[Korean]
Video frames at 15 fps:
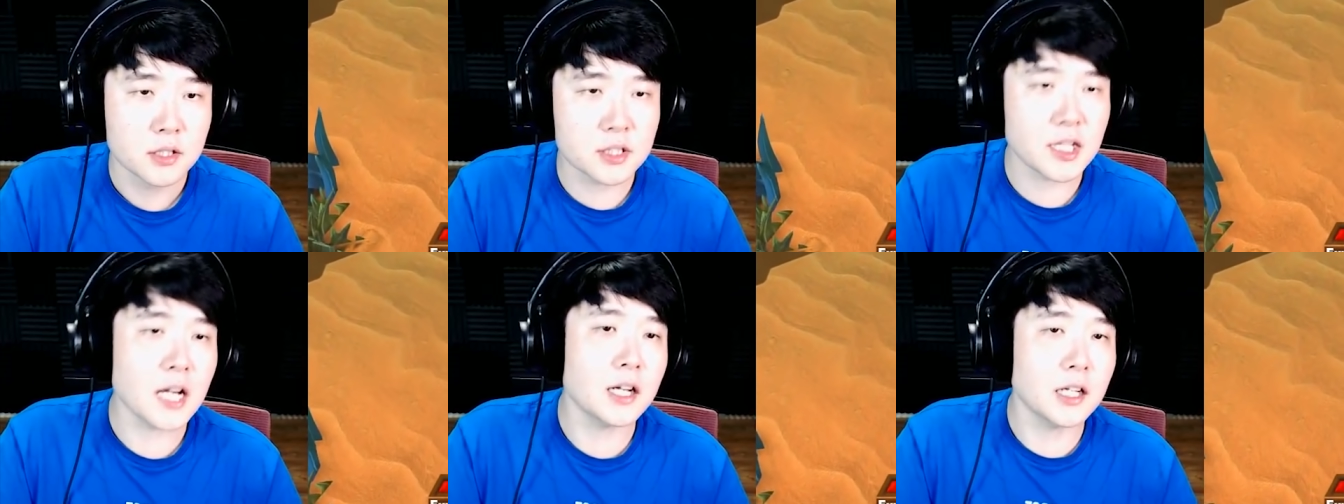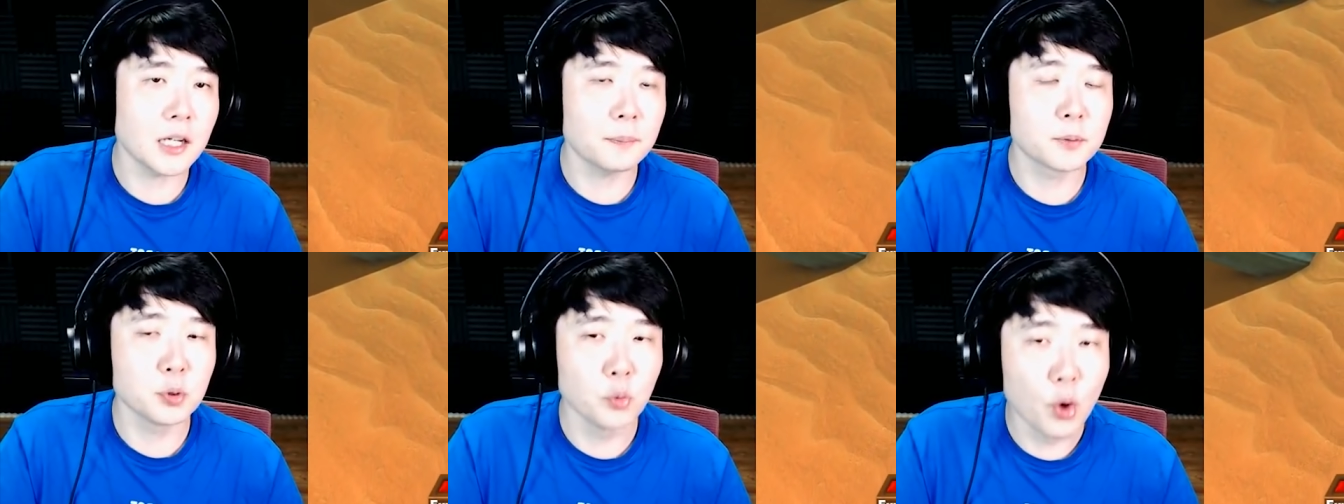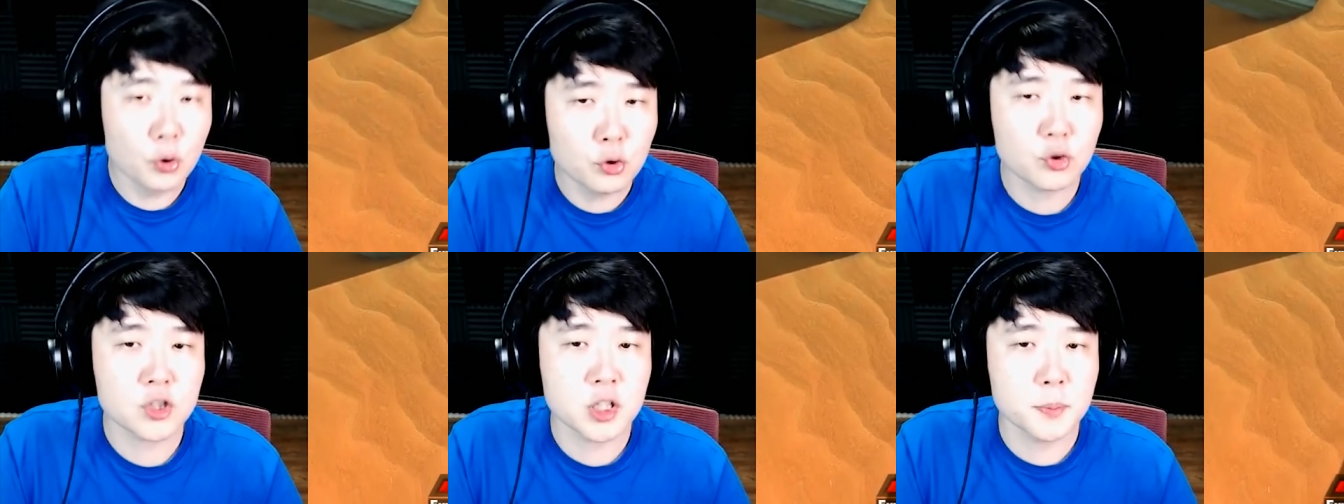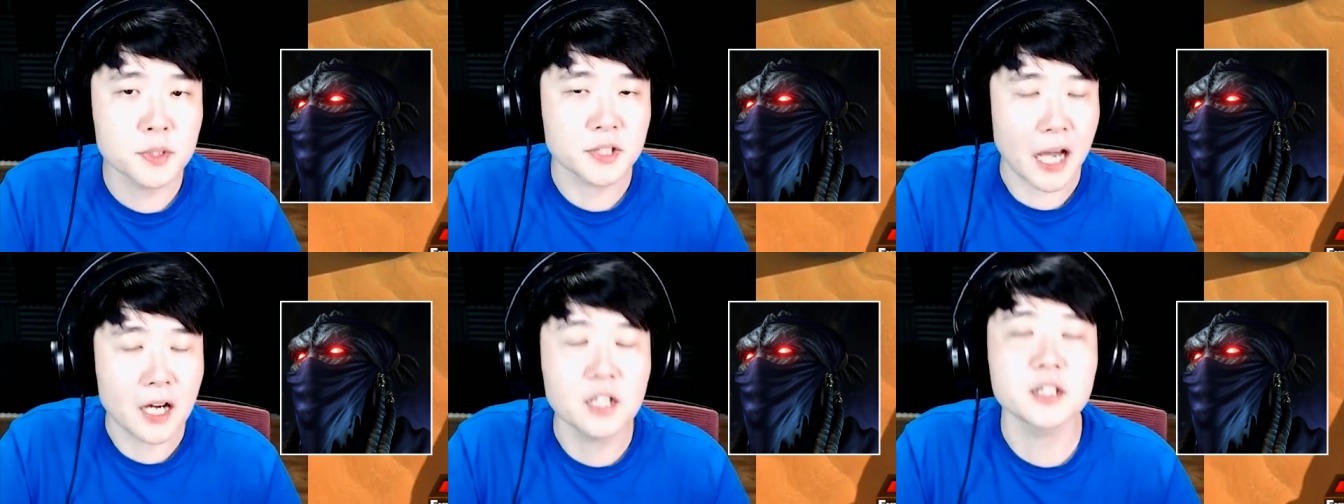스타크래프트 1으로 치면
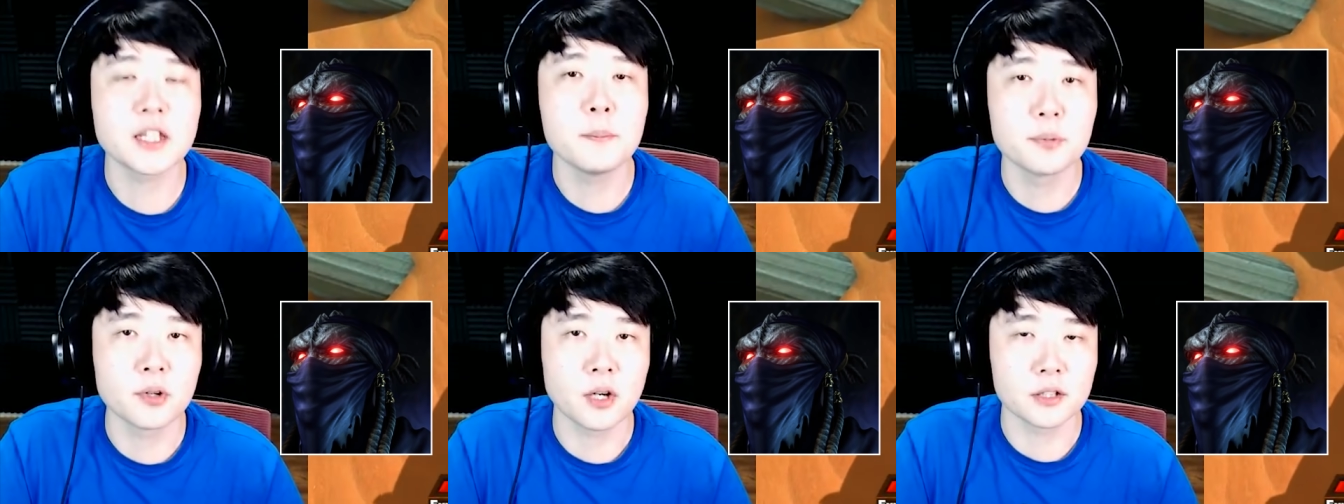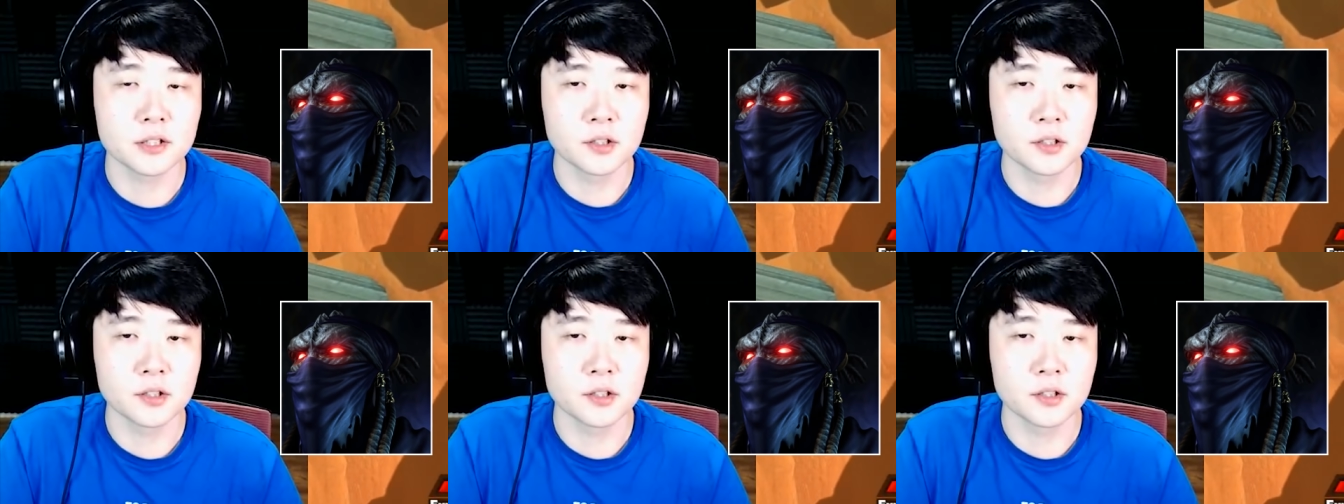다크템플러 같은